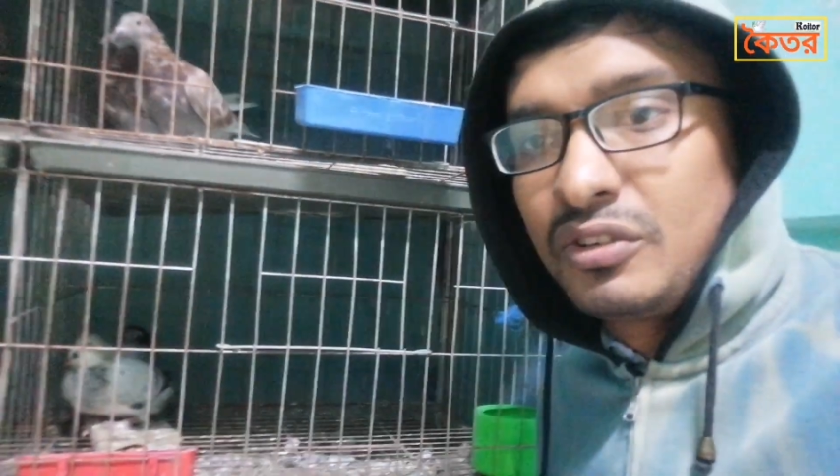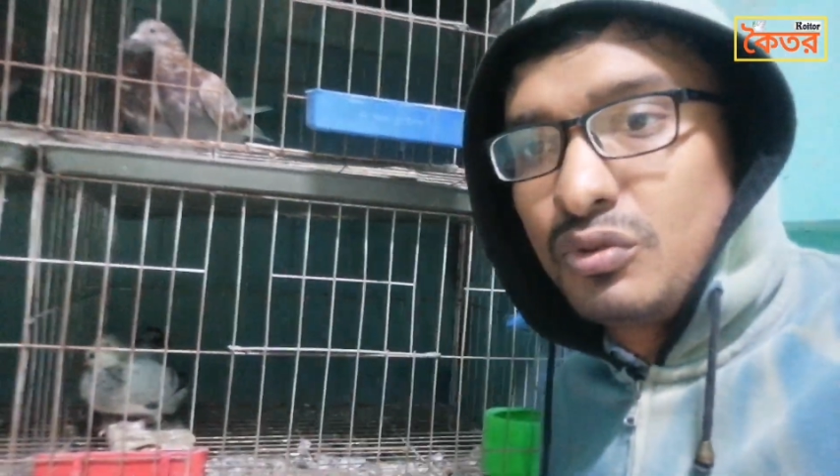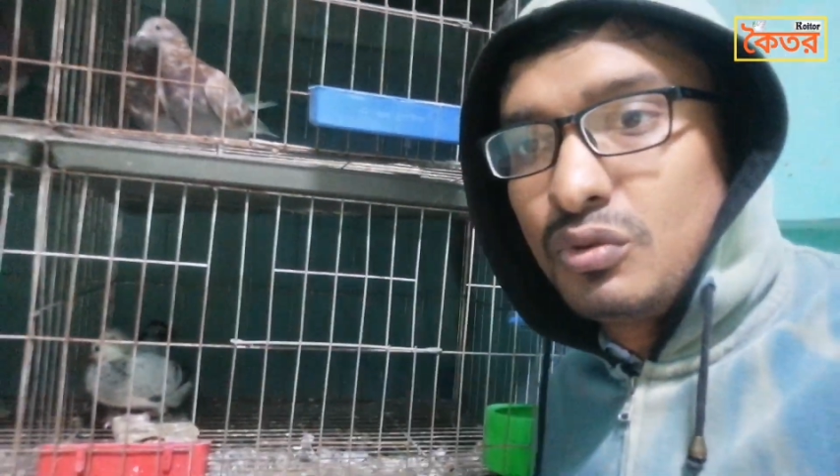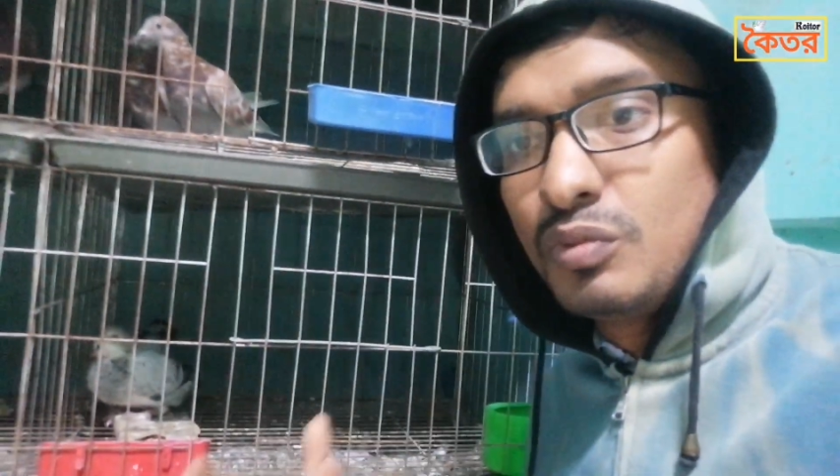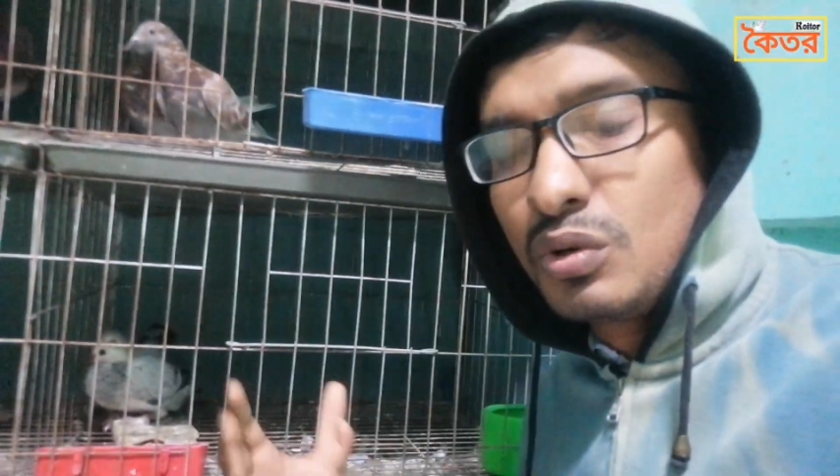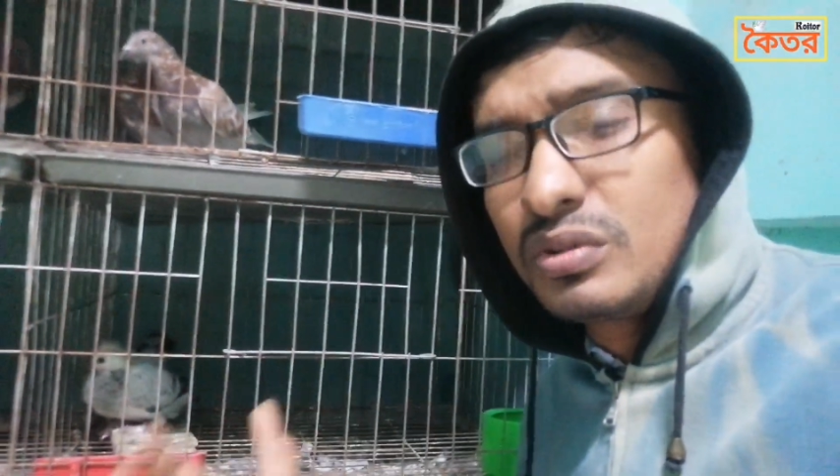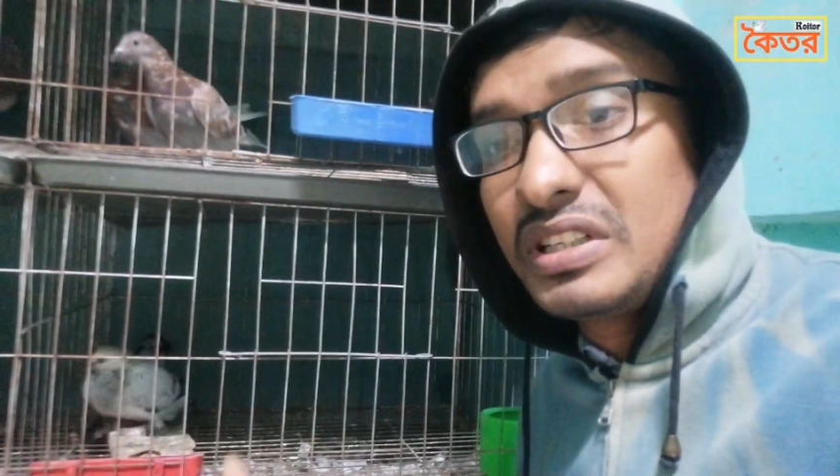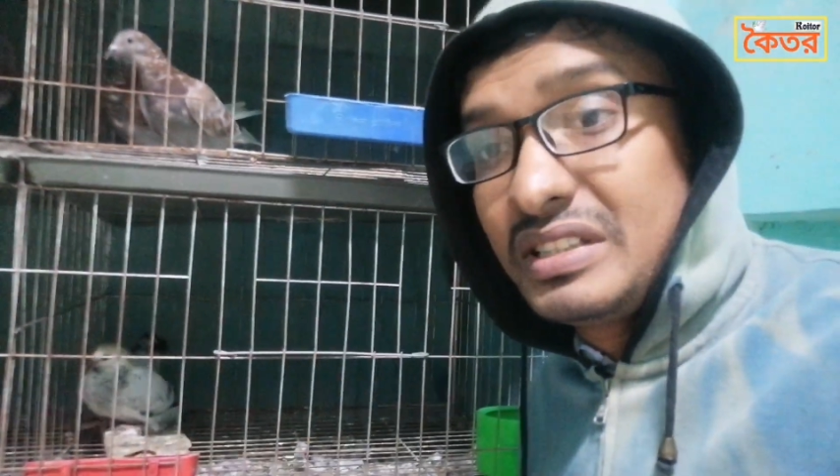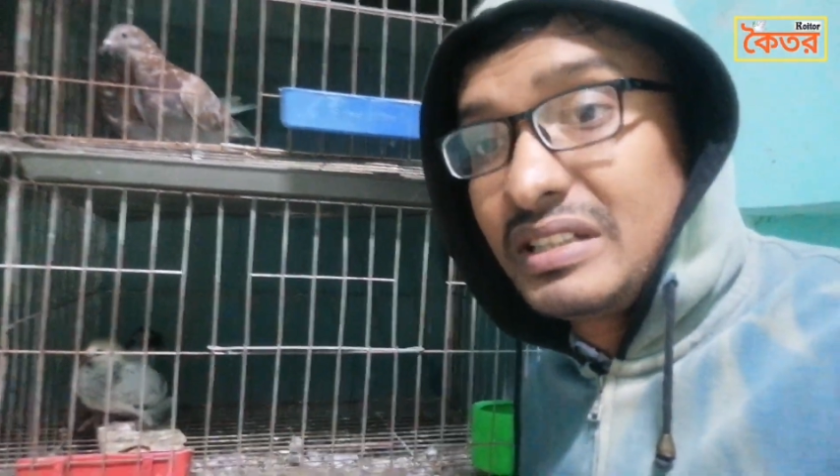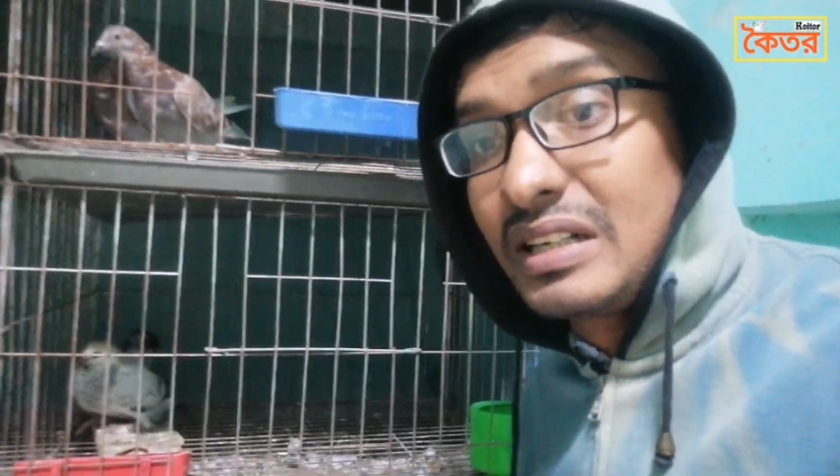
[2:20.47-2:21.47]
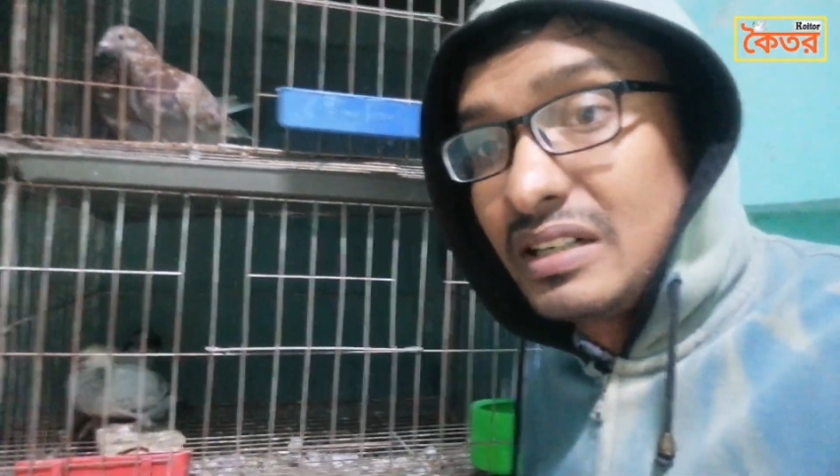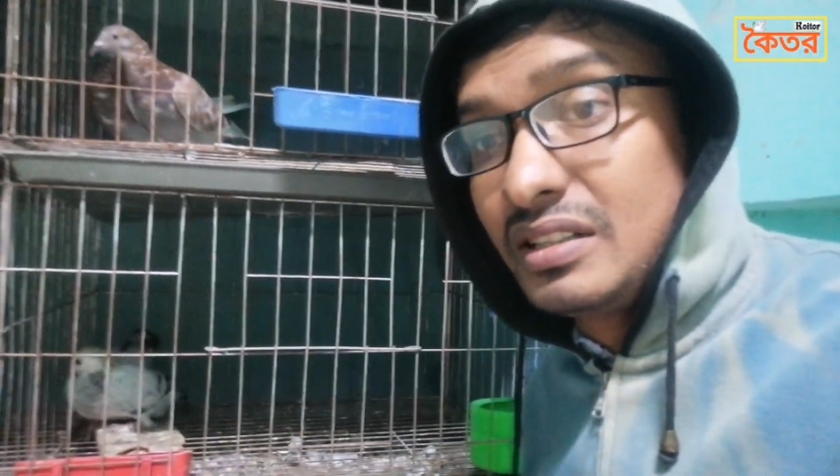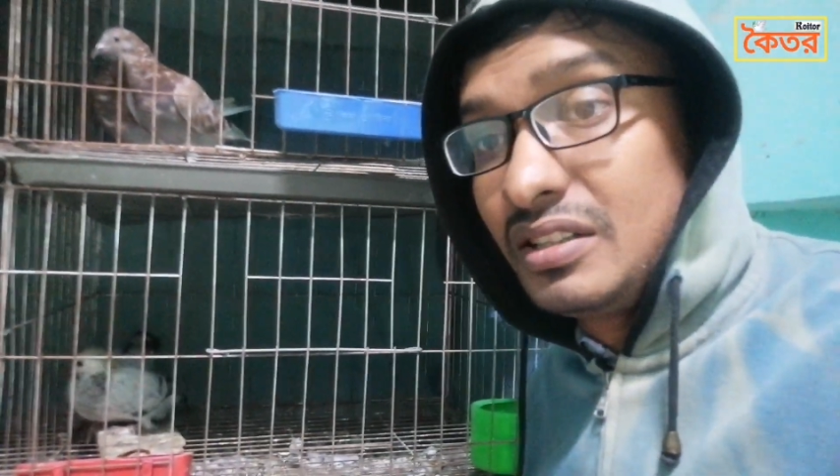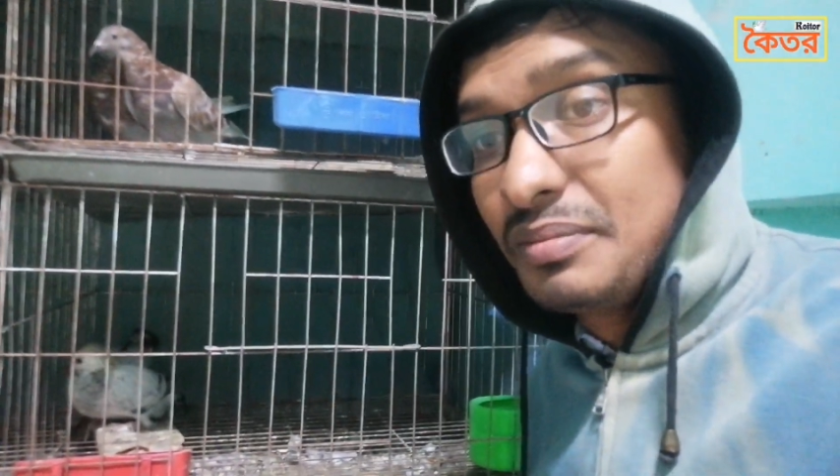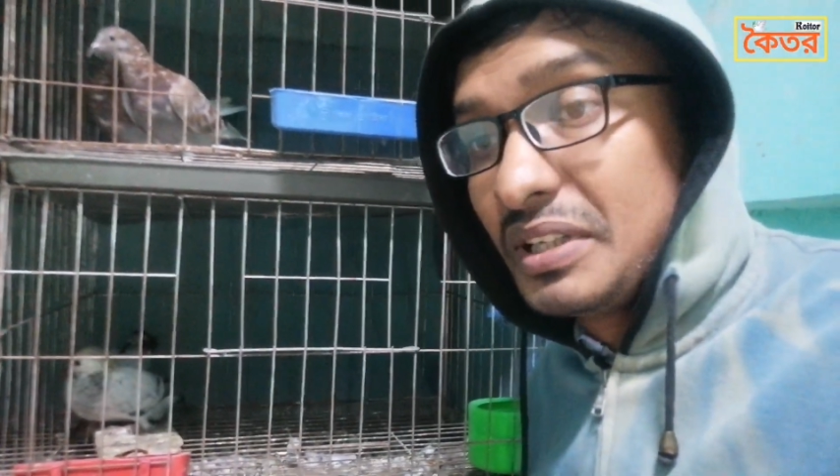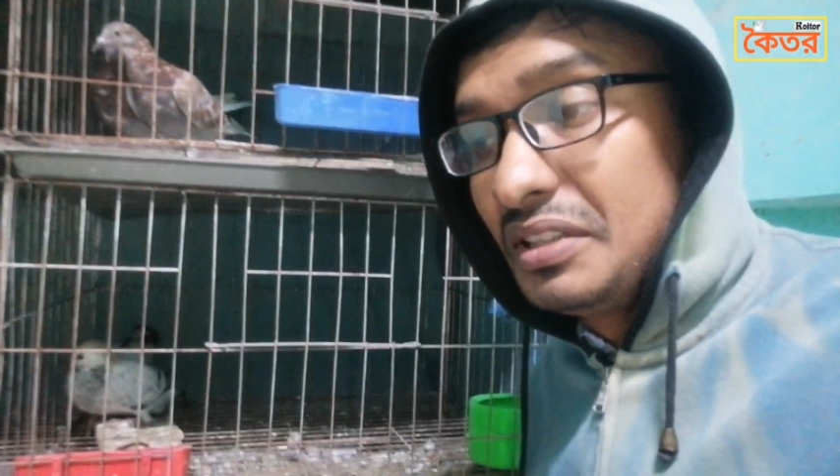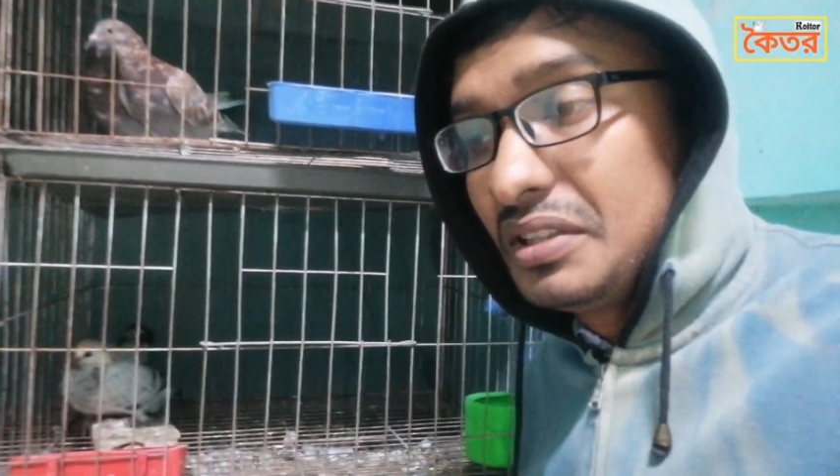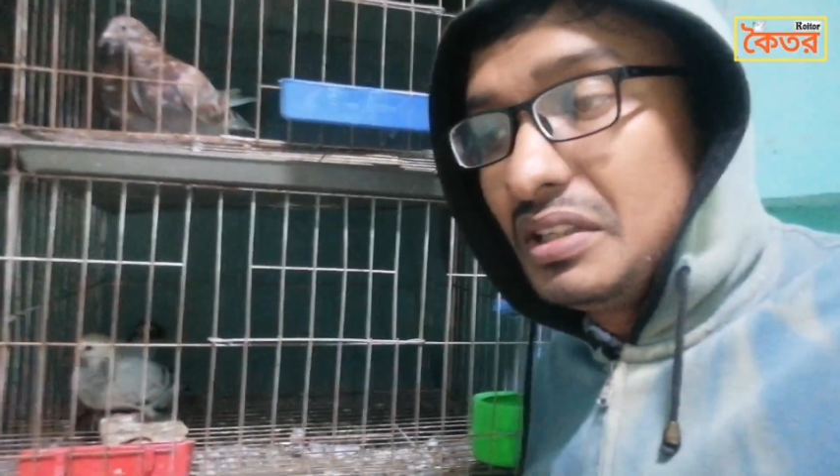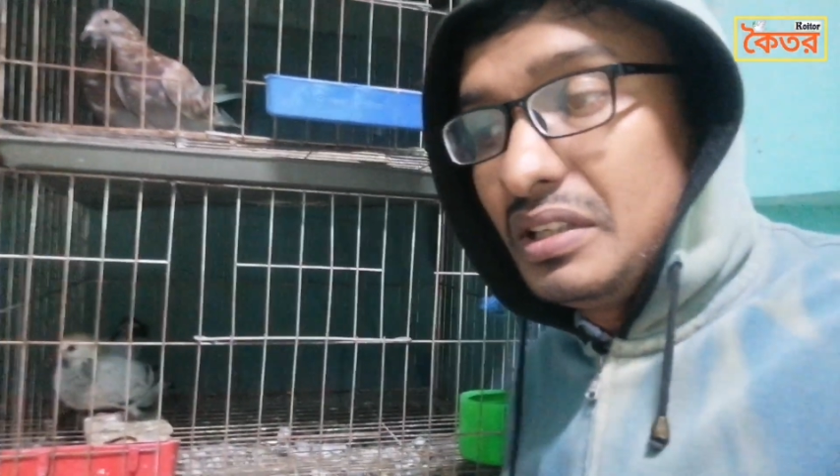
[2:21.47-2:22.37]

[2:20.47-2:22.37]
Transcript: একটু বড় সাইজের কাঠ দিতে পারি